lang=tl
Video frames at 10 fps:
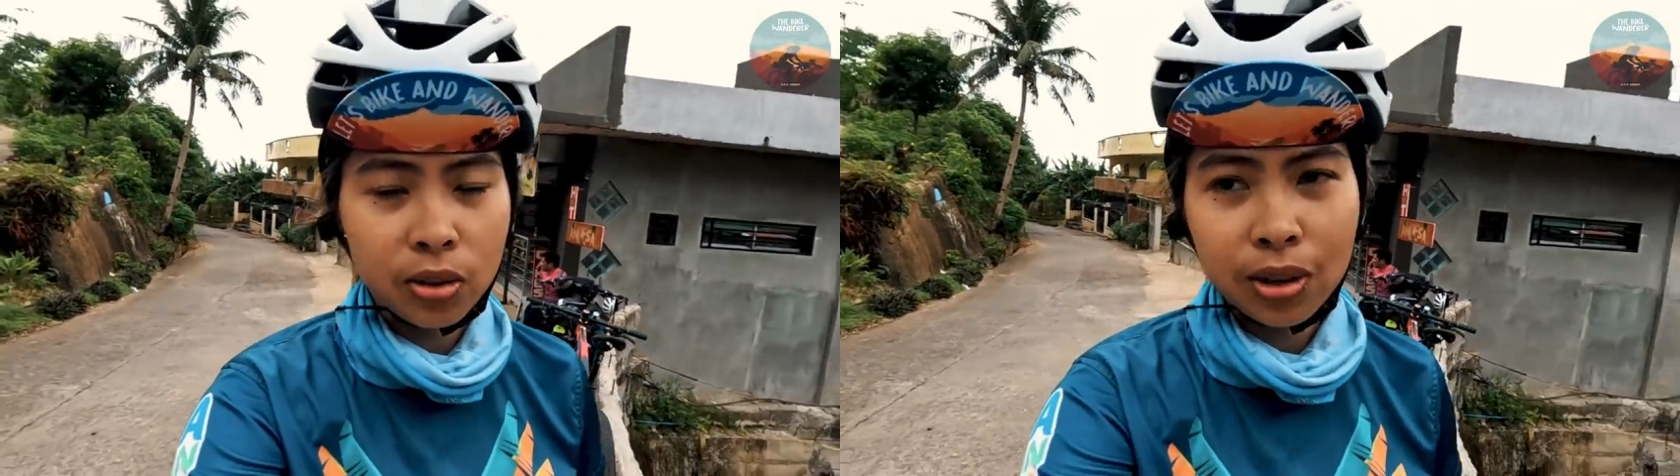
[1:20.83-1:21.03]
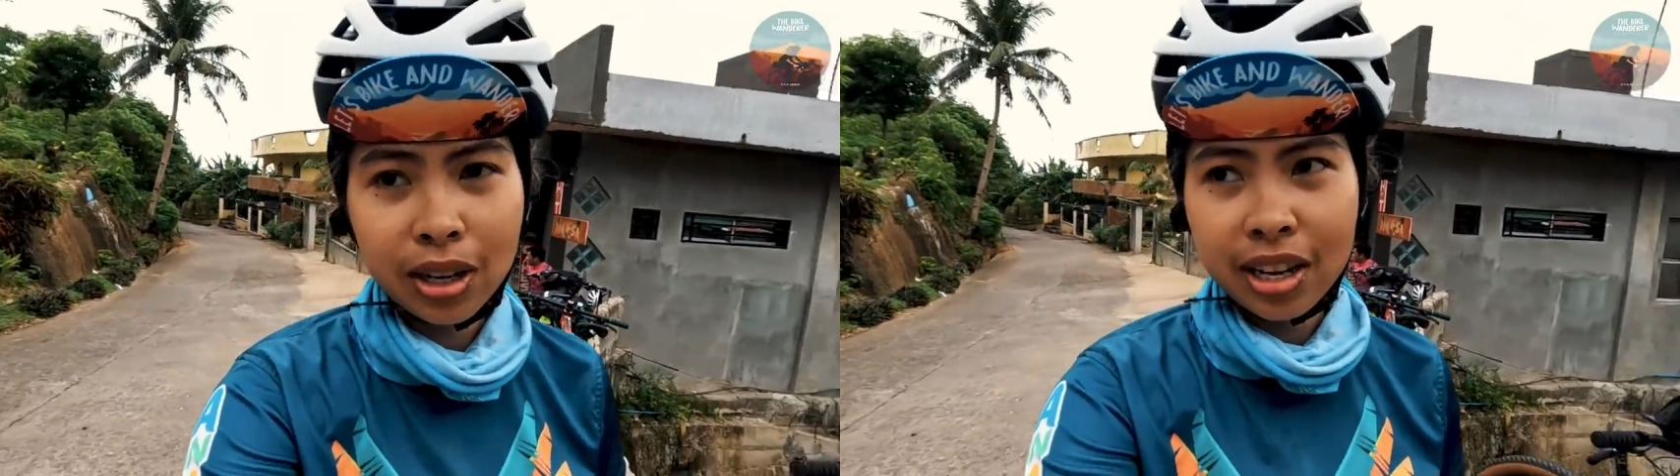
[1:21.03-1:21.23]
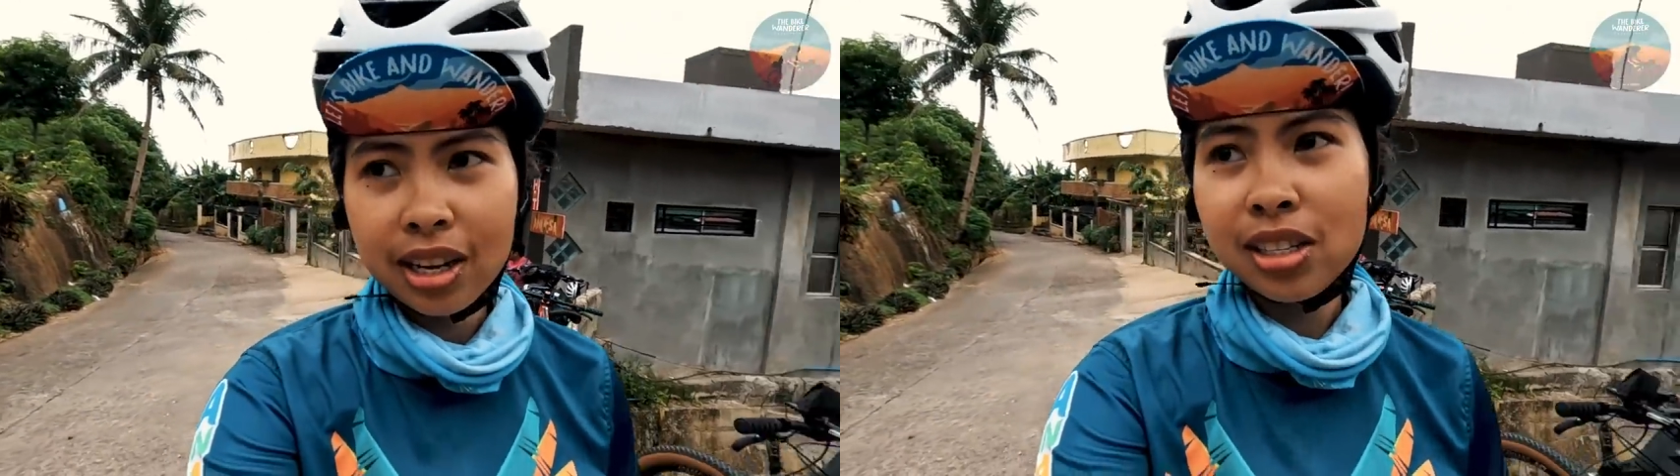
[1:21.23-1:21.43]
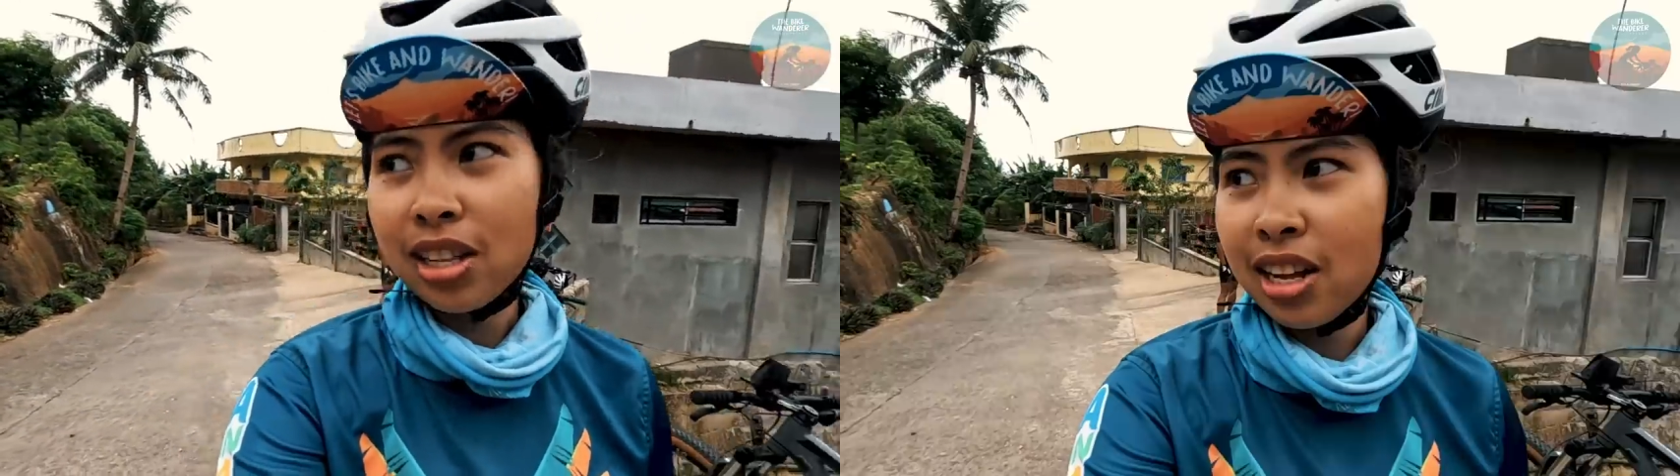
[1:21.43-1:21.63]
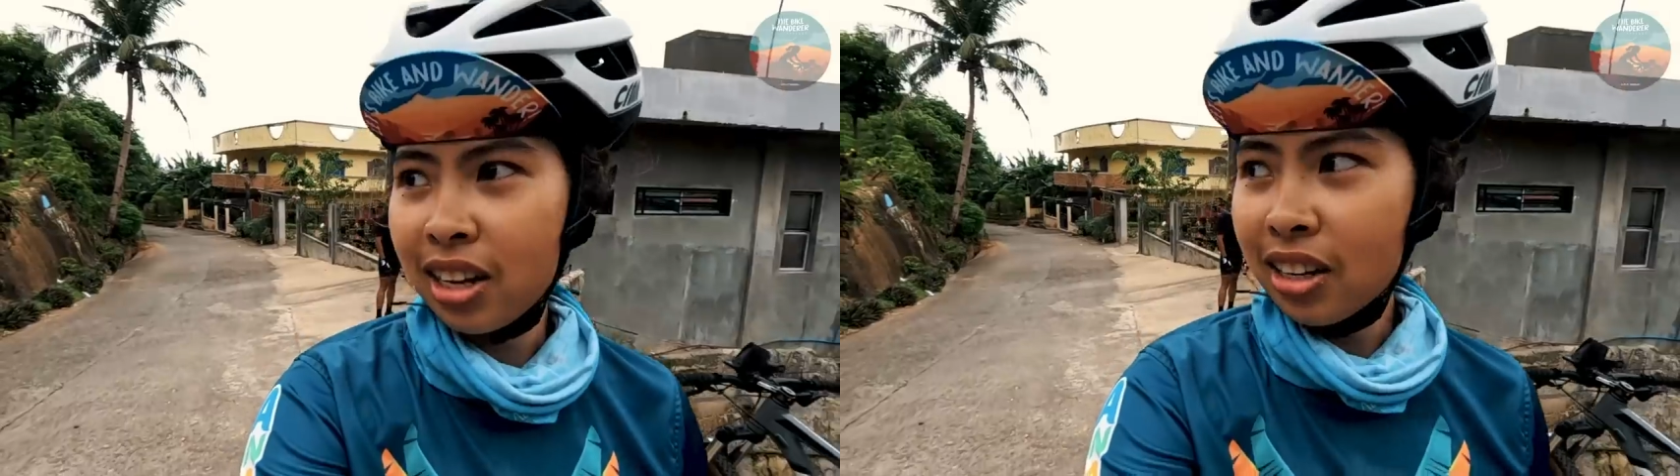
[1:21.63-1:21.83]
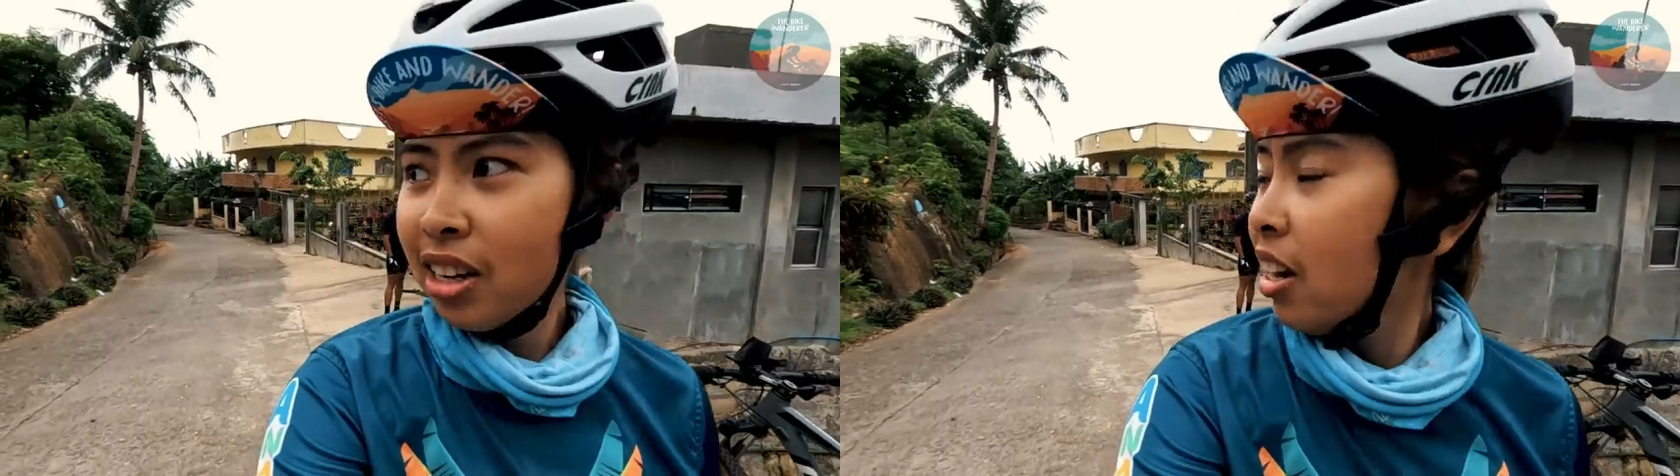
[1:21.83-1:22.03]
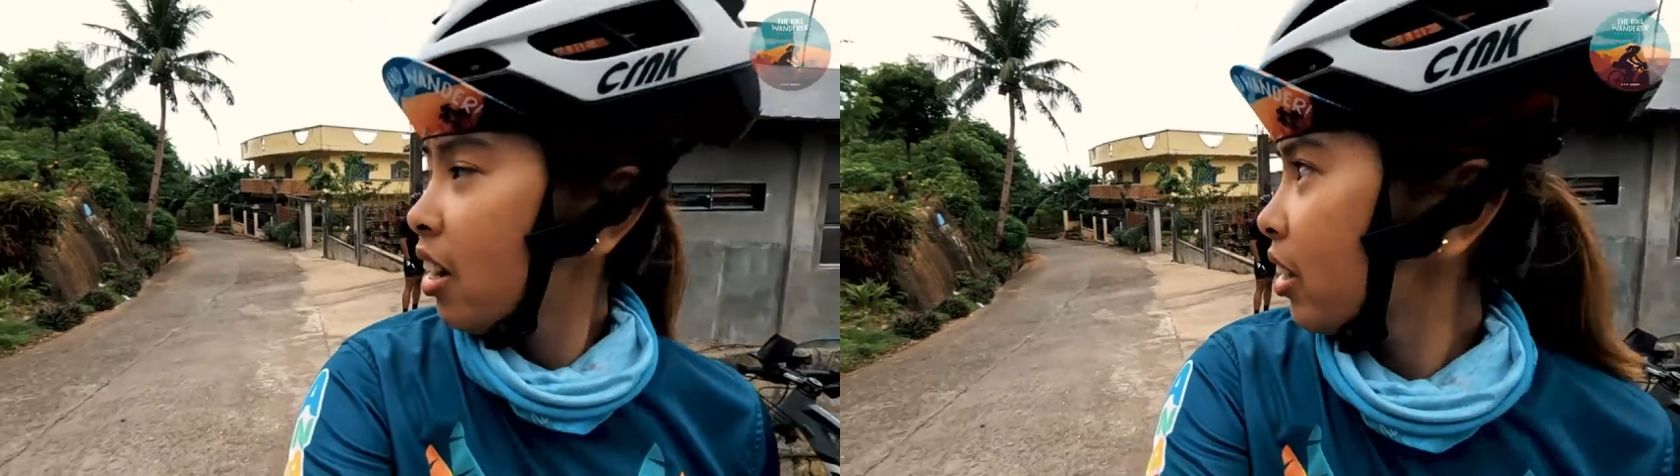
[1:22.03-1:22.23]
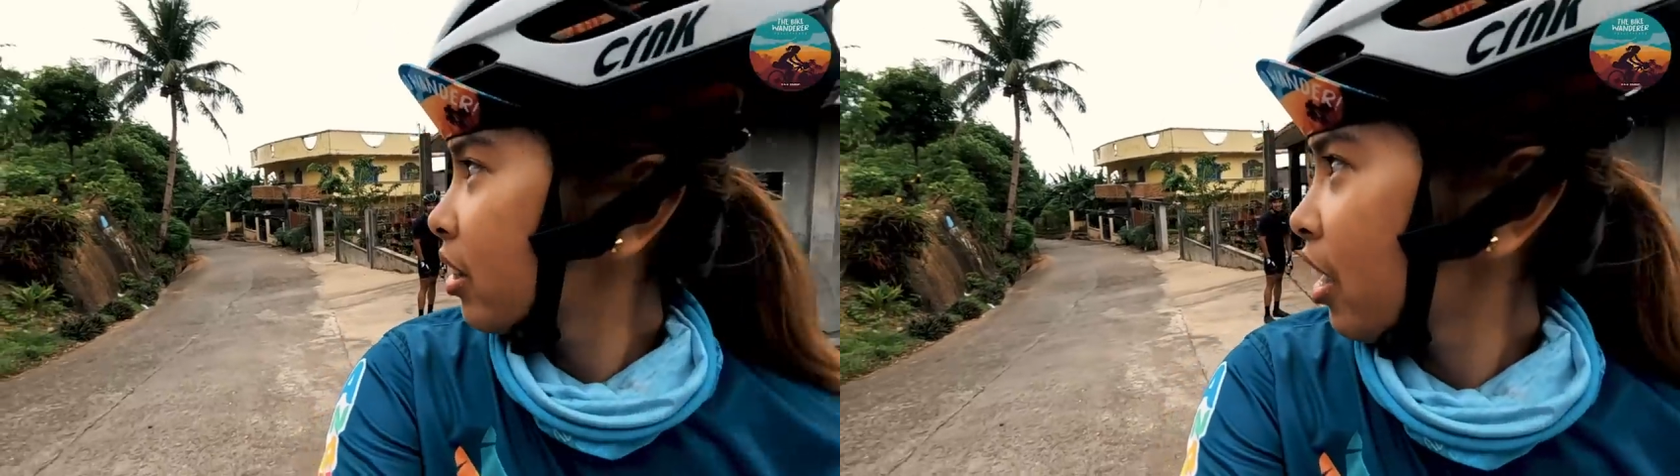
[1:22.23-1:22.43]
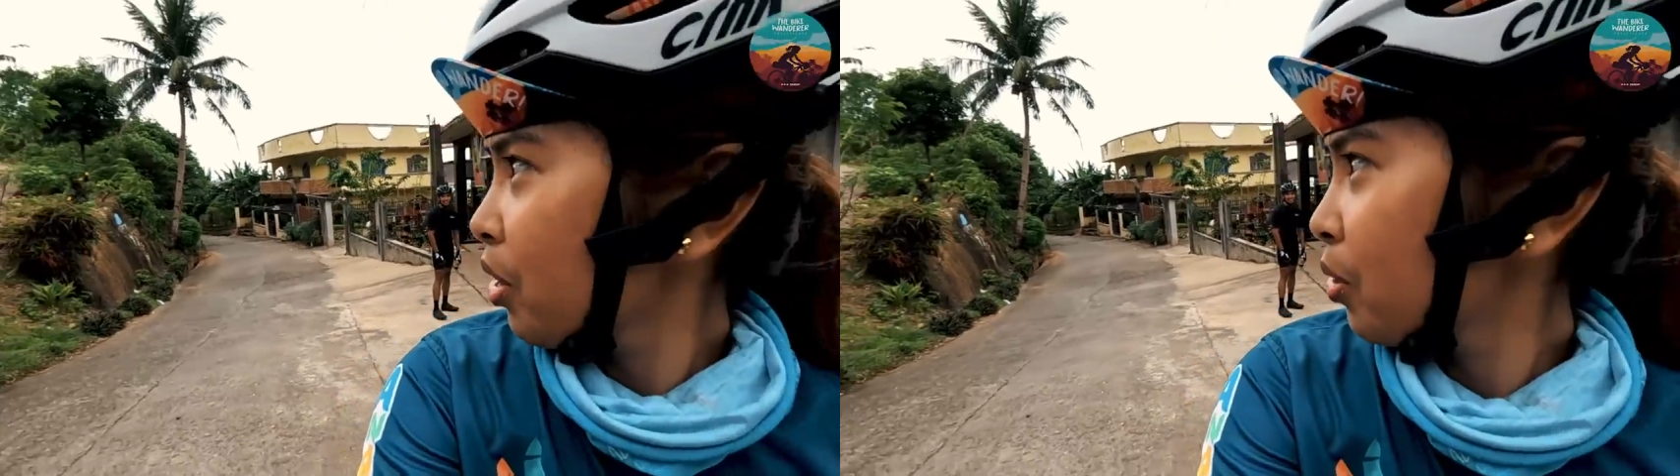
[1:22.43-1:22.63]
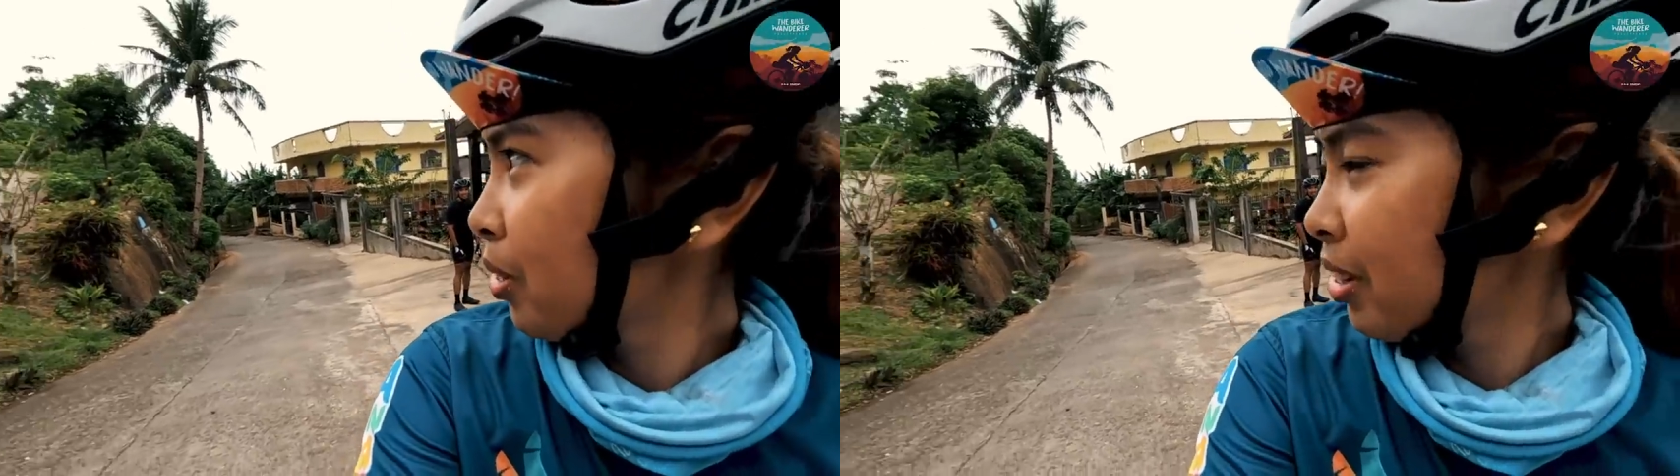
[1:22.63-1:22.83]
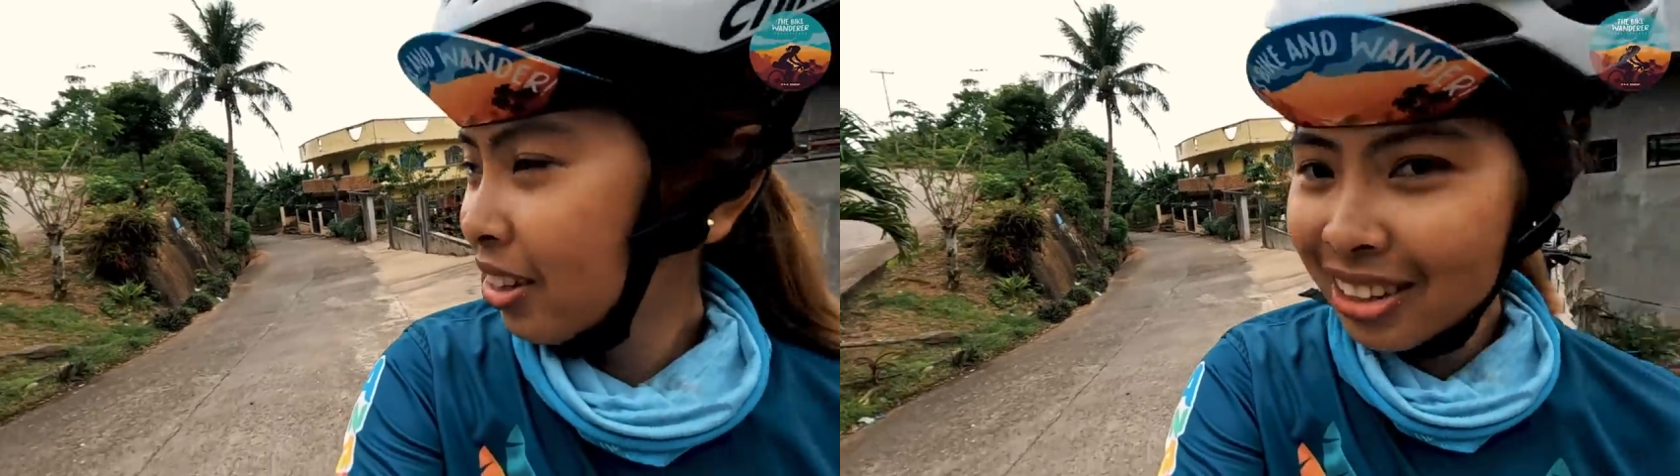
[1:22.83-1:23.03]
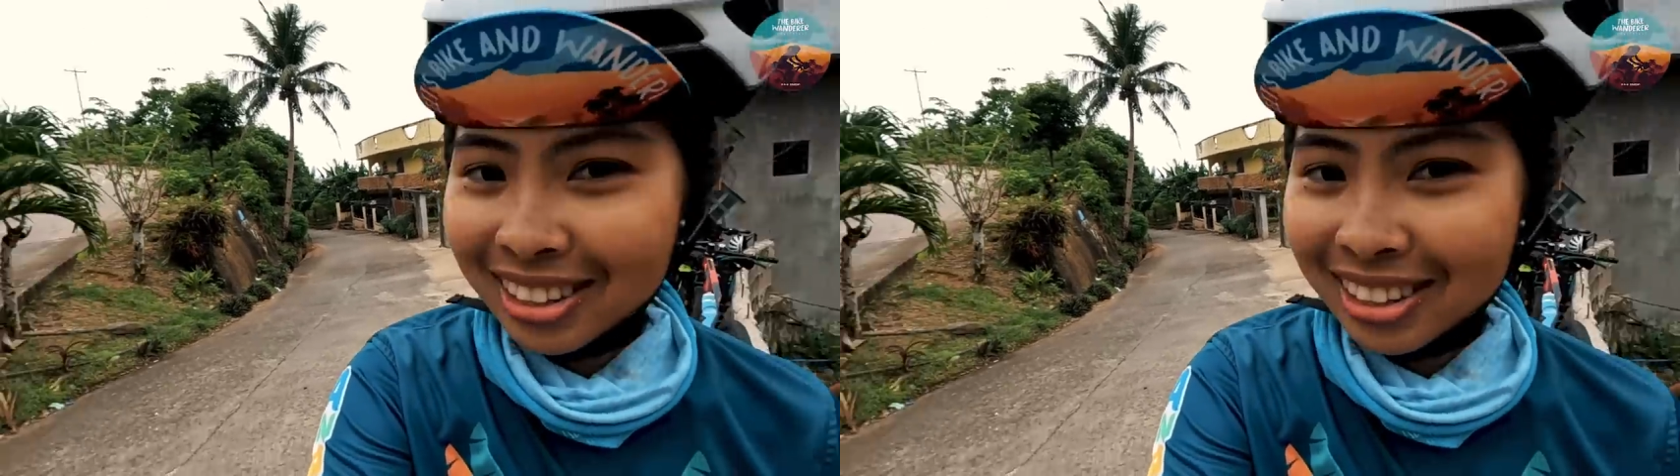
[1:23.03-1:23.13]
rolling hills lang. At ngayon,